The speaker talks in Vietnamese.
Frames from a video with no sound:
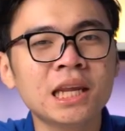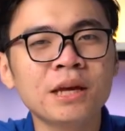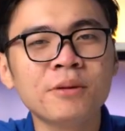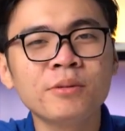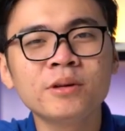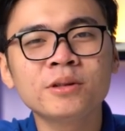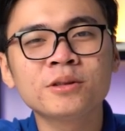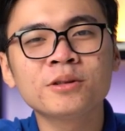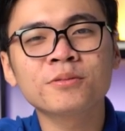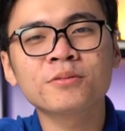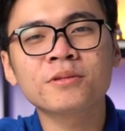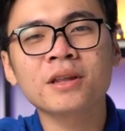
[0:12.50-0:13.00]
Nếu
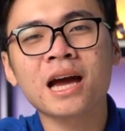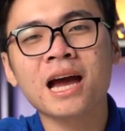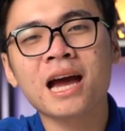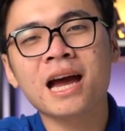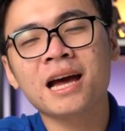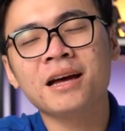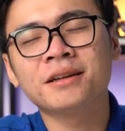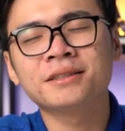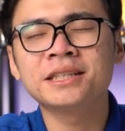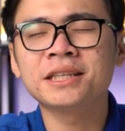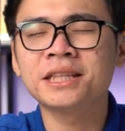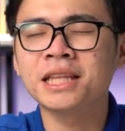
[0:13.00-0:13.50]
như chúng
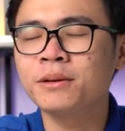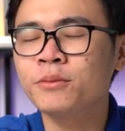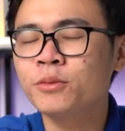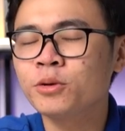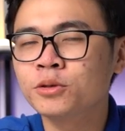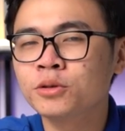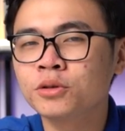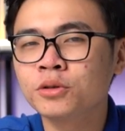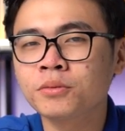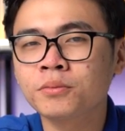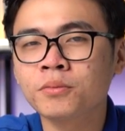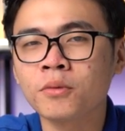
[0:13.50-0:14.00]
ta diễn tính một
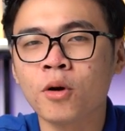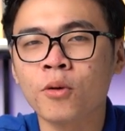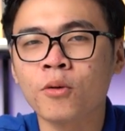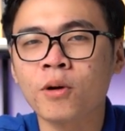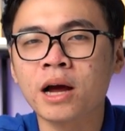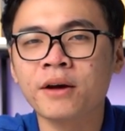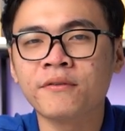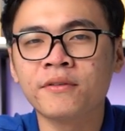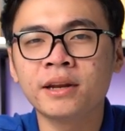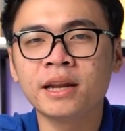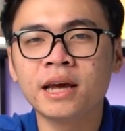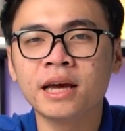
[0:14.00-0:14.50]
chút bỏ
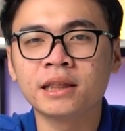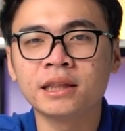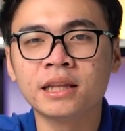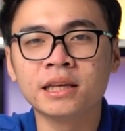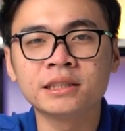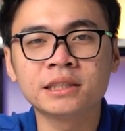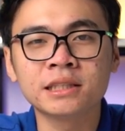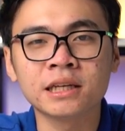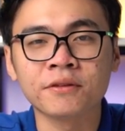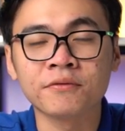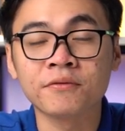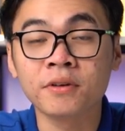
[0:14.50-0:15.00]
qua vấn đề tiến
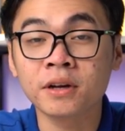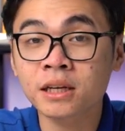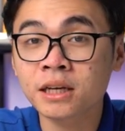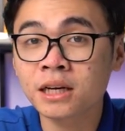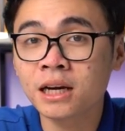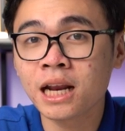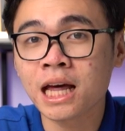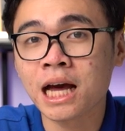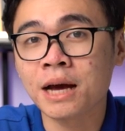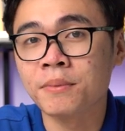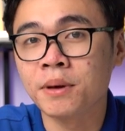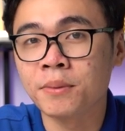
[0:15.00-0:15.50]
trình vẫn
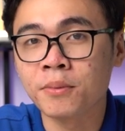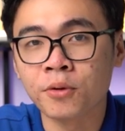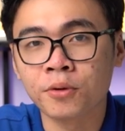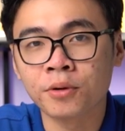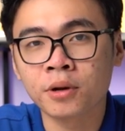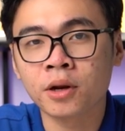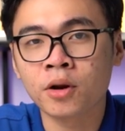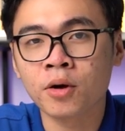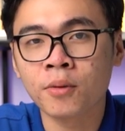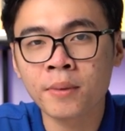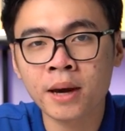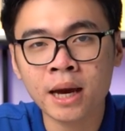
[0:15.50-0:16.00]
cứ là 14
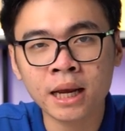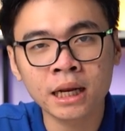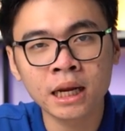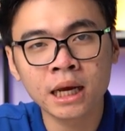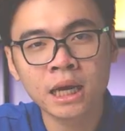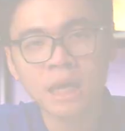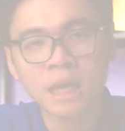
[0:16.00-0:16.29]
nanomet